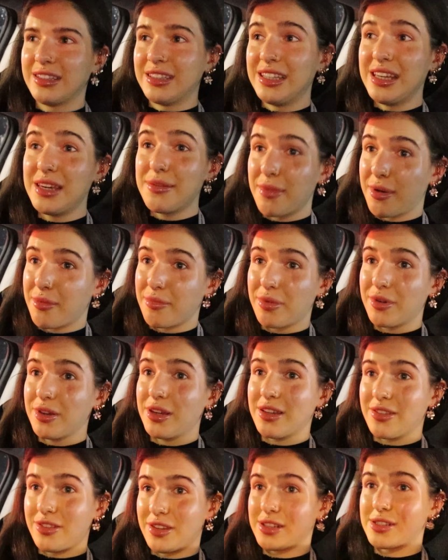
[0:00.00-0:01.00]
Nie mam
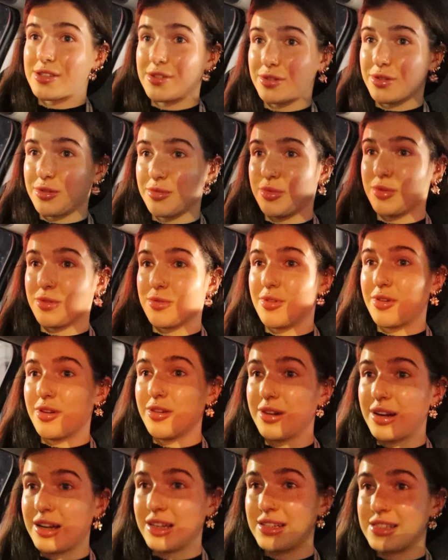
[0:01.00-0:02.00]
pojęcia, co to
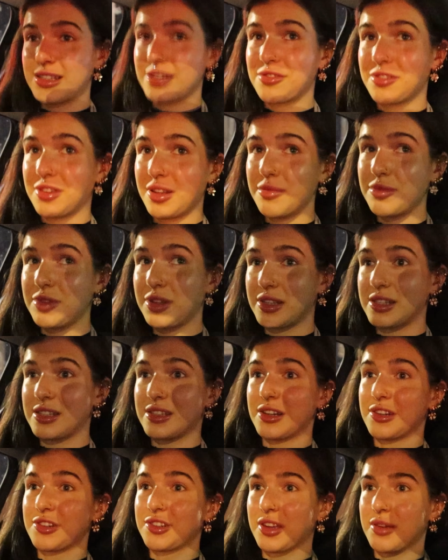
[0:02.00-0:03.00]
było, ale zaczynam się
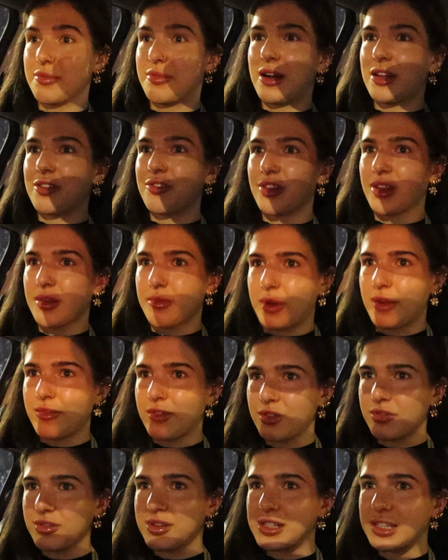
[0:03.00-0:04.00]
strasznie bać, że
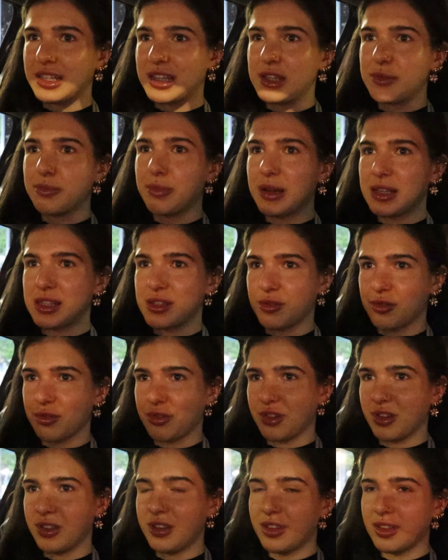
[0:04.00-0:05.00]
naprawdę to jest jakiś
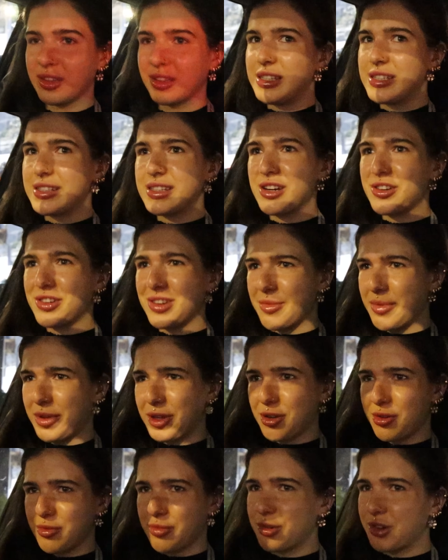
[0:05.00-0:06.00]
pasożyt i strasznie mnie
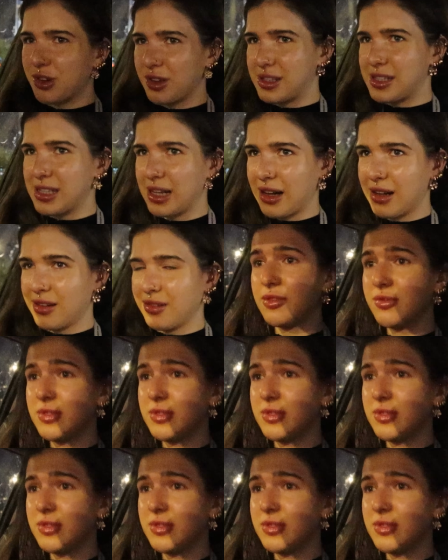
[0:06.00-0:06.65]
to obrzydza.